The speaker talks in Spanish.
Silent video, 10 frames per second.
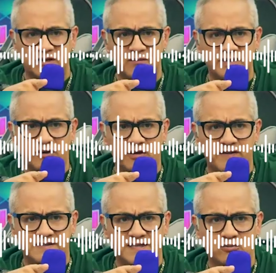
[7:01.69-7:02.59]
ese
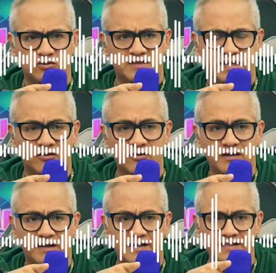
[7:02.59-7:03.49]
comentario que dice
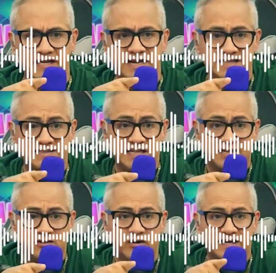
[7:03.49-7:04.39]
Lucero, que dice, es
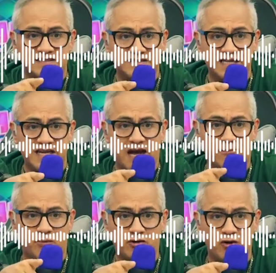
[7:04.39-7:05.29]
cierto que sí
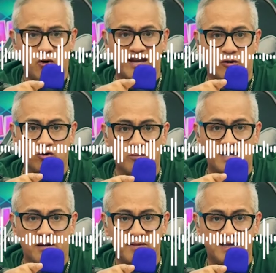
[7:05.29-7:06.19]
apoyó
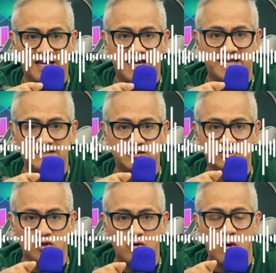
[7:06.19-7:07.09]
económicamente,
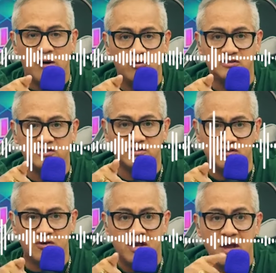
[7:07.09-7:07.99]
es solo a una
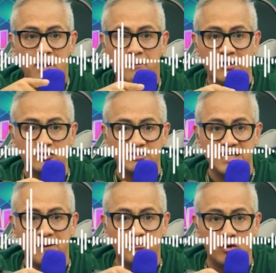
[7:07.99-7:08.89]
asociación, pero
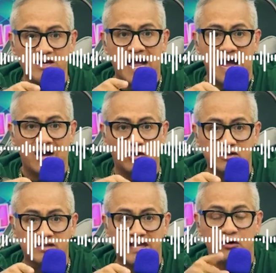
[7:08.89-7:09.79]
sí apoya a,
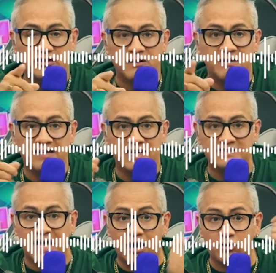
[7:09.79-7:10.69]
de otras
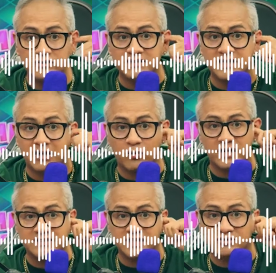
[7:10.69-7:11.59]
maneras a otras
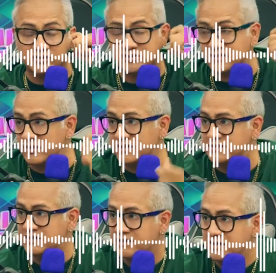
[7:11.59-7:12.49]
pues, asociaciones.